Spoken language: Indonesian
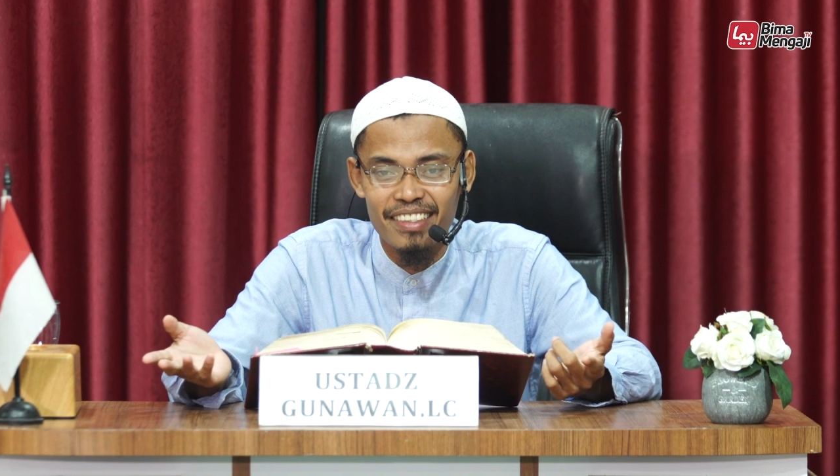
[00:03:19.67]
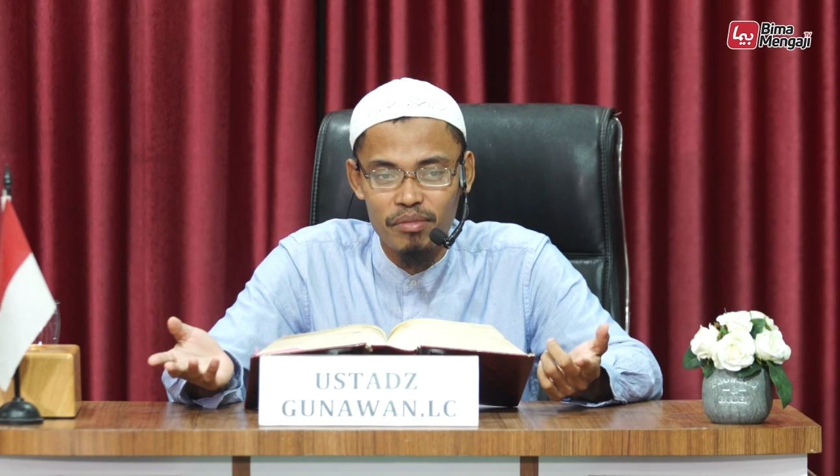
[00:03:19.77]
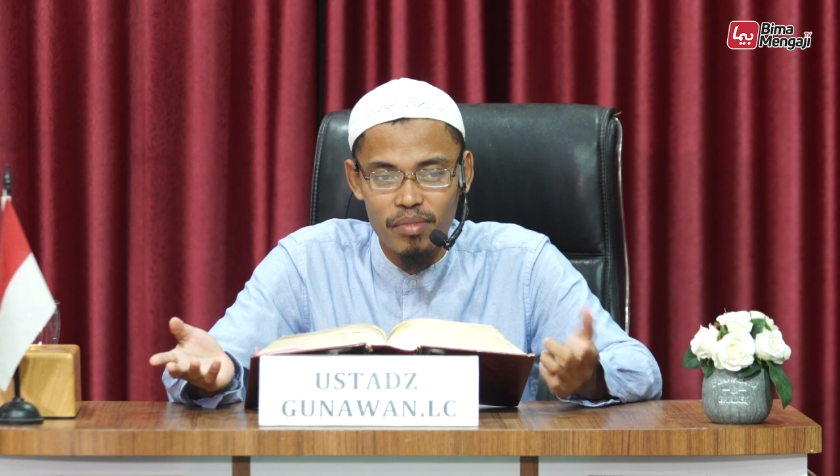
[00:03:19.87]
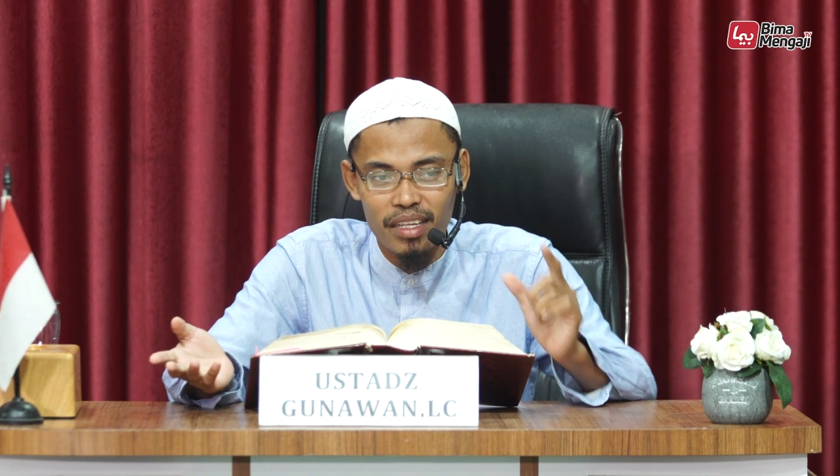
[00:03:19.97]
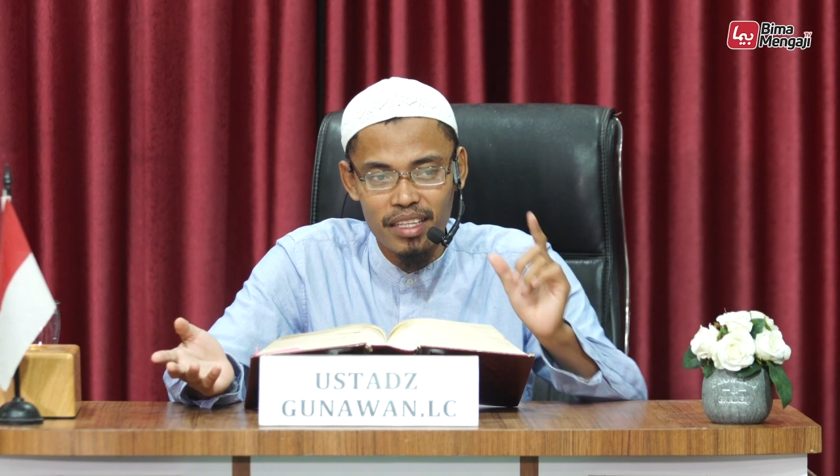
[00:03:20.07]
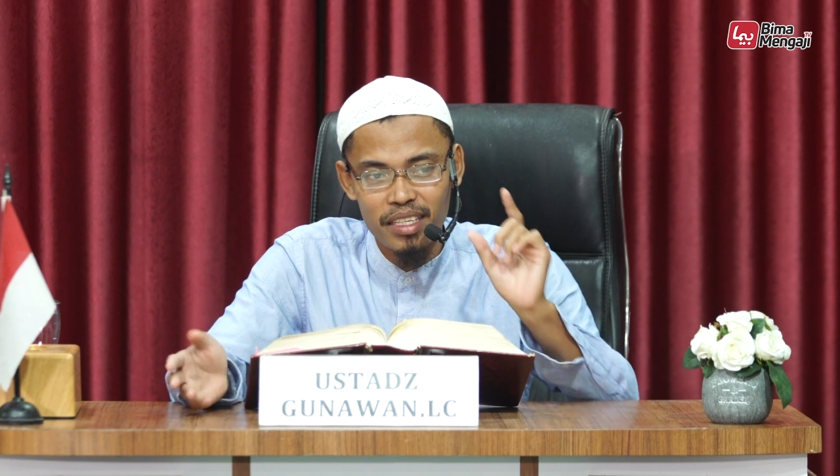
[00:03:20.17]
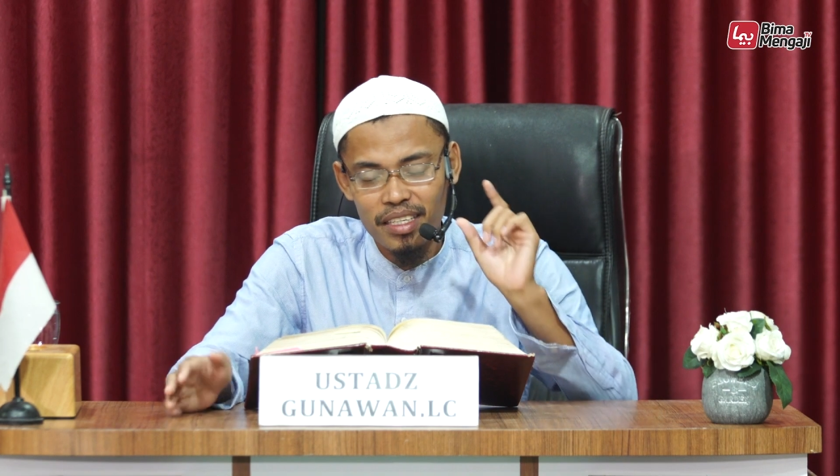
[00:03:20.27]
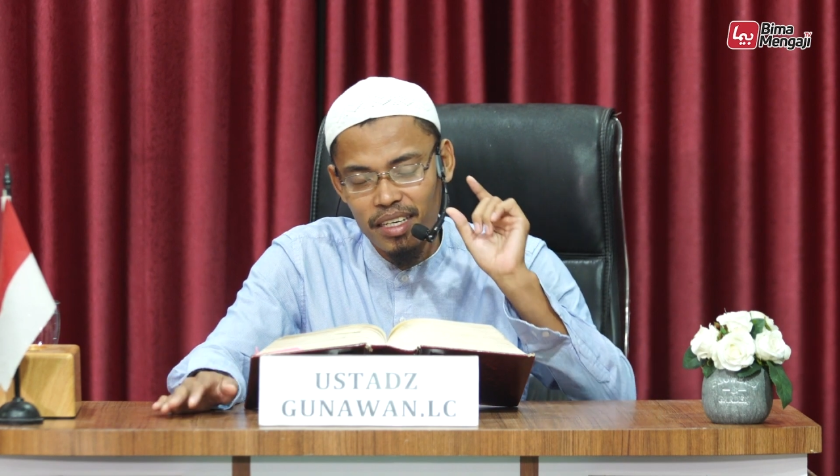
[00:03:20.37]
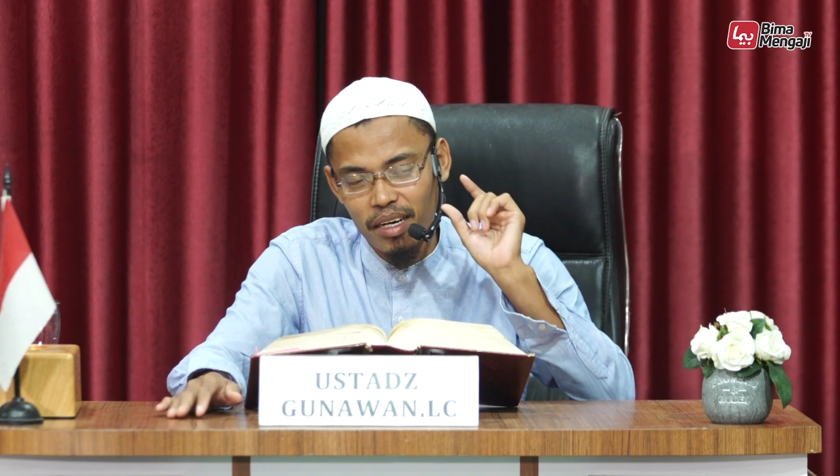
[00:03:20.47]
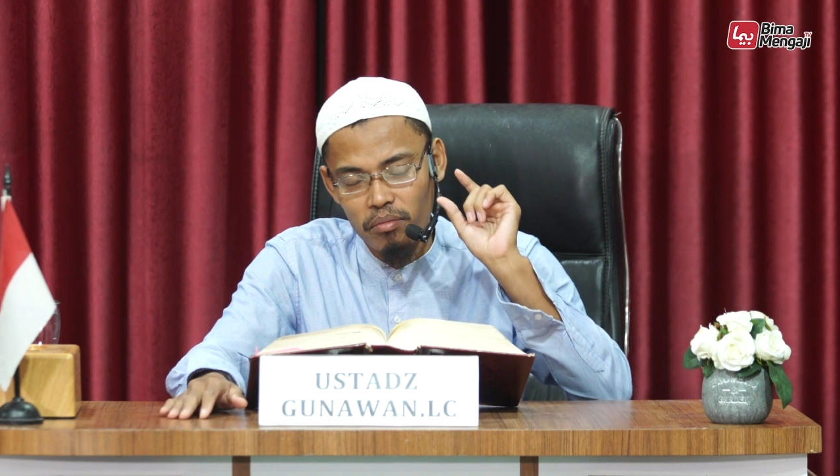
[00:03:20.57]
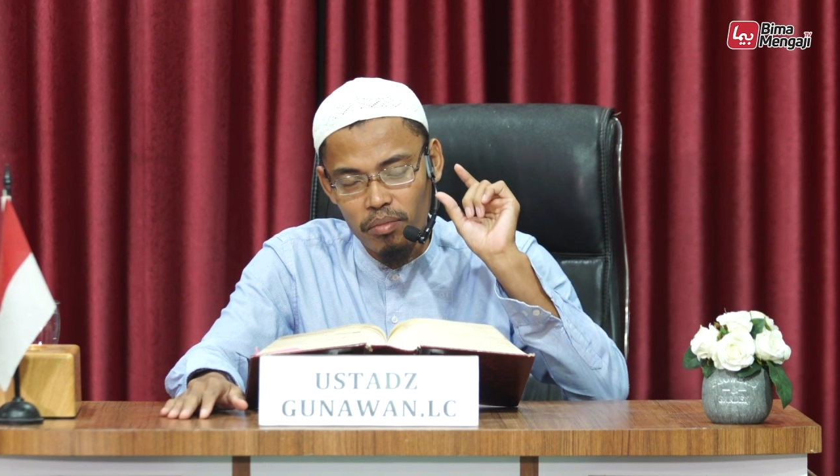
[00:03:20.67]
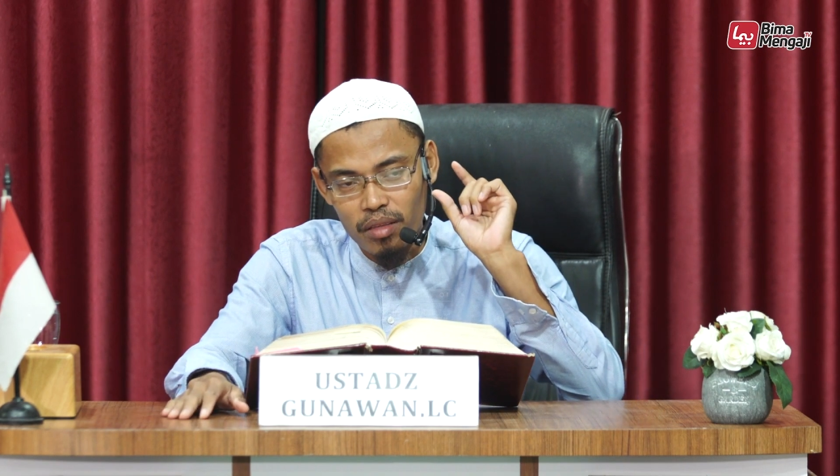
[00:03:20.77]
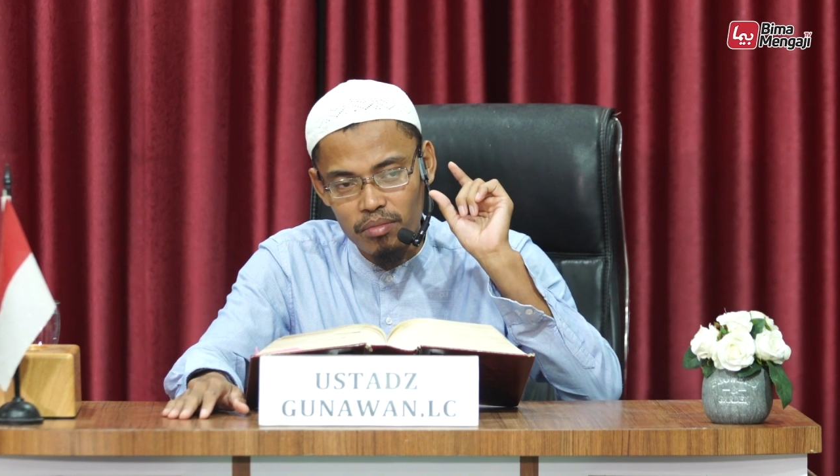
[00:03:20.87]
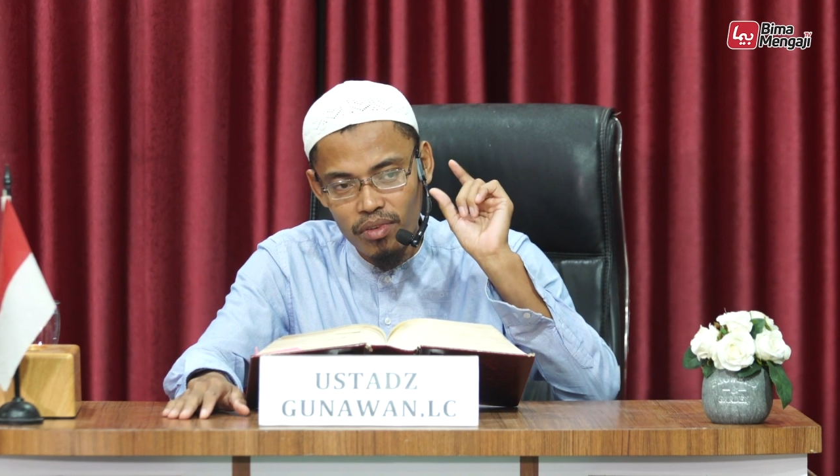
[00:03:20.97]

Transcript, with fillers: Berarti Empat